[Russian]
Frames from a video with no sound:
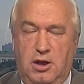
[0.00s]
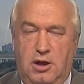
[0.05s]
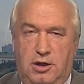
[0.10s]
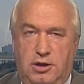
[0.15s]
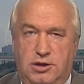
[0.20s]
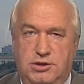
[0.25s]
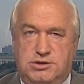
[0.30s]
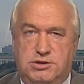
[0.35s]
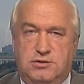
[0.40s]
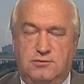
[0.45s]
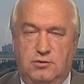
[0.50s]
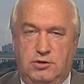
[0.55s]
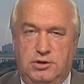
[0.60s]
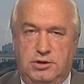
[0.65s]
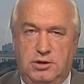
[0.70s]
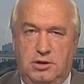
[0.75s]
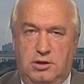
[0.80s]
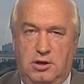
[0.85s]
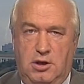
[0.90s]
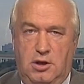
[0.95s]
И
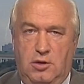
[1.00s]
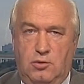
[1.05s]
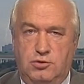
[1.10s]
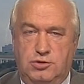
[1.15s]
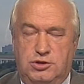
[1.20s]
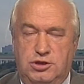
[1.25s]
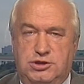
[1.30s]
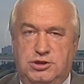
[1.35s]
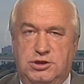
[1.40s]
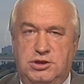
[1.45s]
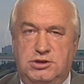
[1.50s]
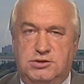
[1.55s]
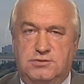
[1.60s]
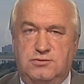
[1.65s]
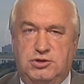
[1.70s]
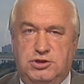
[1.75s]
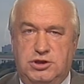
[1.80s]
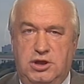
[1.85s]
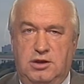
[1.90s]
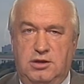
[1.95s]
сегодня уже
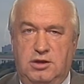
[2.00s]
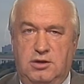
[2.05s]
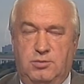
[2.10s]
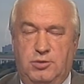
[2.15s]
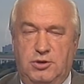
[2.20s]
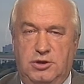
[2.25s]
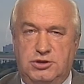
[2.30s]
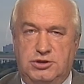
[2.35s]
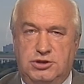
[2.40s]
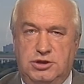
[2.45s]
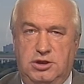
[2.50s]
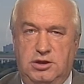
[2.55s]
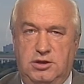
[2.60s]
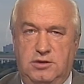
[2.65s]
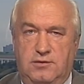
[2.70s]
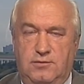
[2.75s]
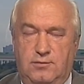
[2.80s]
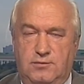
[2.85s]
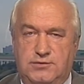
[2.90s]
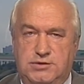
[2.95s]
чрезвычайное
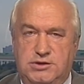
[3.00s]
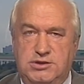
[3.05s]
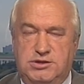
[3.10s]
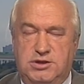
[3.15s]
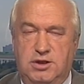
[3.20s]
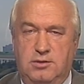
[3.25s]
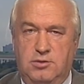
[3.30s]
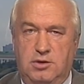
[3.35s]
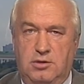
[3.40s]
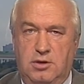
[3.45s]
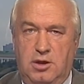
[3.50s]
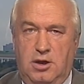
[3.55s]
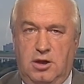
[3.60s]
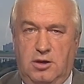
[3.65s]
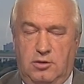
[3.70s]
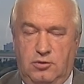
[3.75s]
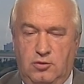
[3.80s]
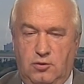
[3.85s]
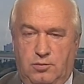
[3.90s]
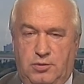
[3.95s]
положение в системе
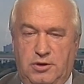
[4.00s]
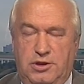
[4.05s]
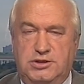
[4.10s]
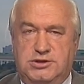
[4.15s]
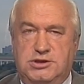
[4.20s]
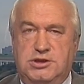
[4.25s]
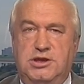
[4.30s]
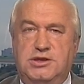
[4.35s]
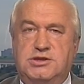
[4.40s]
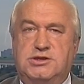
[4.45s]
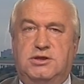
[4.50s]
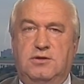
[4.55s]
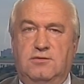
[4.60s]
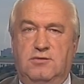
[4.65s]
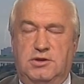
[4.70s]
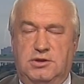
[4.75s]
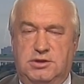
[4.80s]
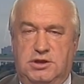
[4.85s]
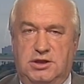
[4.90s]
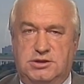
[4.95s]
ну,
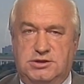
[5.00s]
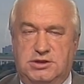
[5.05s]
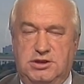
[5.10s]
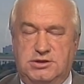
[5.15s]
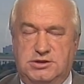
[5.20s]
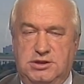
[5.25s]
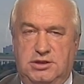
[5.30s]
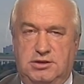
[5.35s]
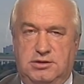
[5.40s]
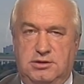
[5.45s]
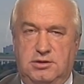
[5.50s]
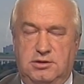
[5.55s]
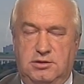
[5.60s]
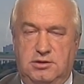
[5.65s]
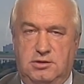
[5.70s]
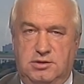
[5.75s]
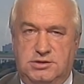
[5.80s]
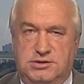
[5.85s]
полицейского, так сказать, э,